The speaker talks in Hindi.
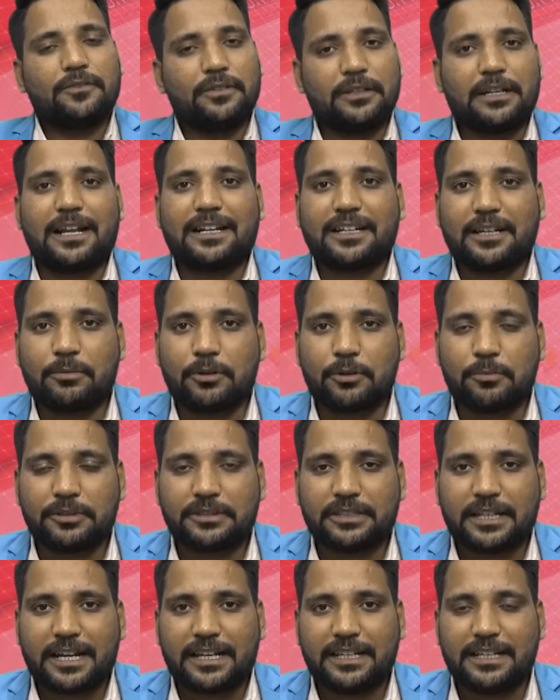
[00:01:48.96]
फिलहाल खबरों में
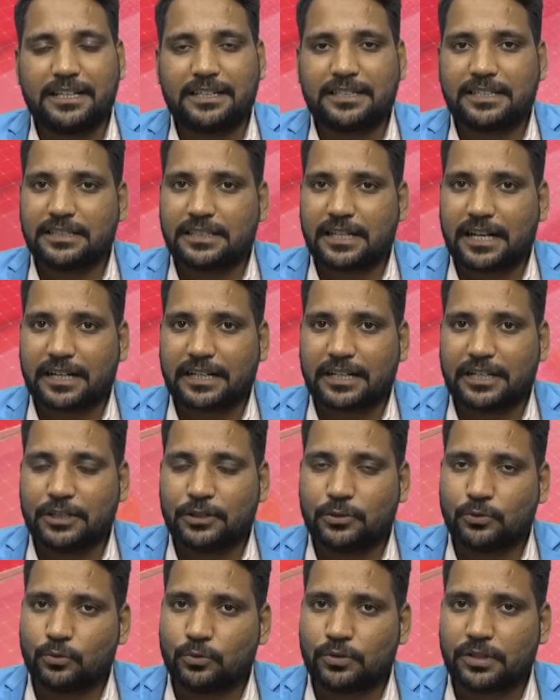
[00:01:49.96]
इतना ही इसी तरह की
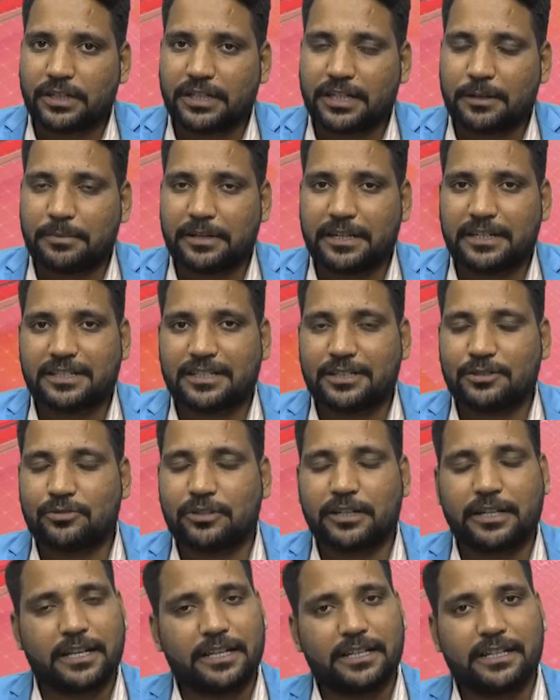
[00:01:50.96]
दूसरी अपडेट से
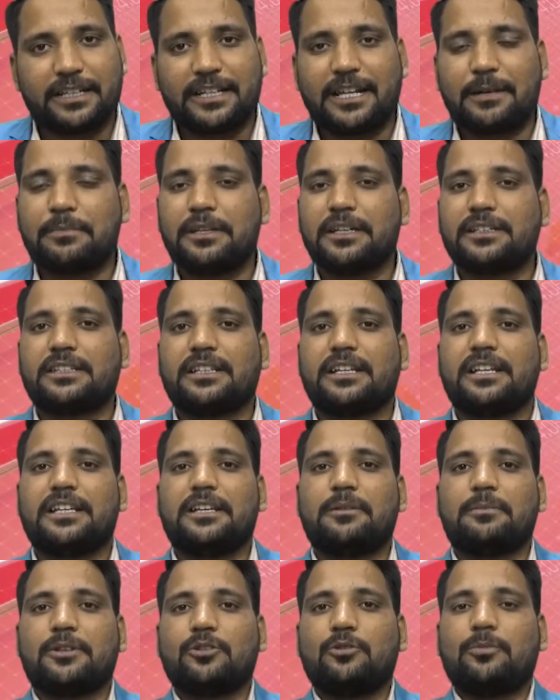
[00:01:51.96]
जुड़े रहने के लिए आप देखते
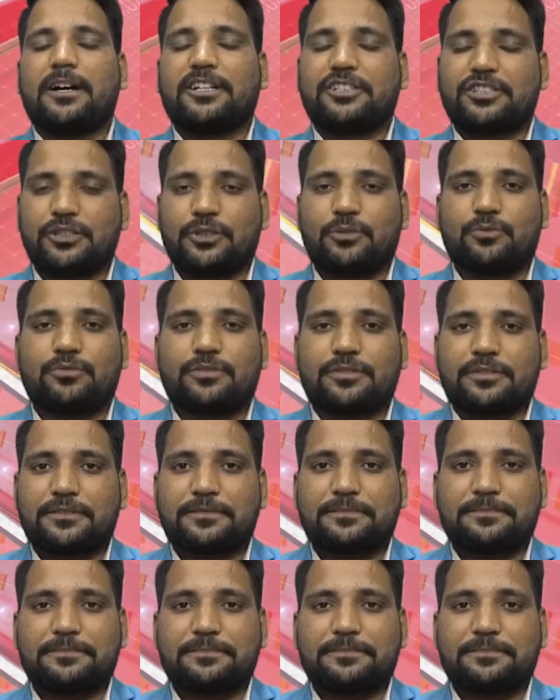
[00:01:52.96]
रहिए मृदुभाषी न्यूज